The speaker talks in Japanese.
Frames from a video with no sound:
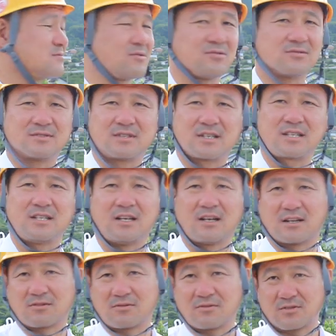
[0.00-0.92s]
うん、こんな綺
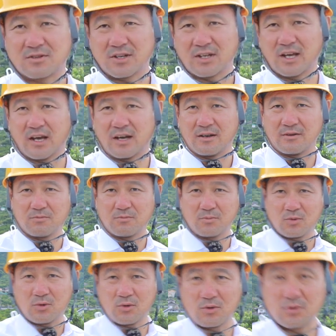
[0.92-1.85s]
麗なところでね
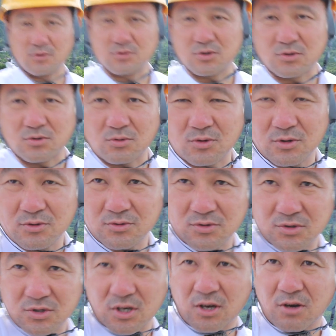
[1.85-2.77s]
もうちょっとこれ映
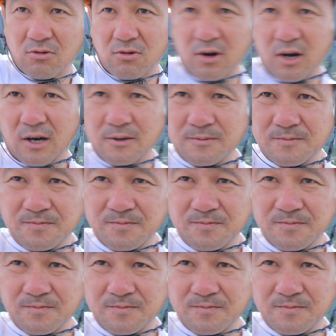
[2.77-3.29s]
してあげようか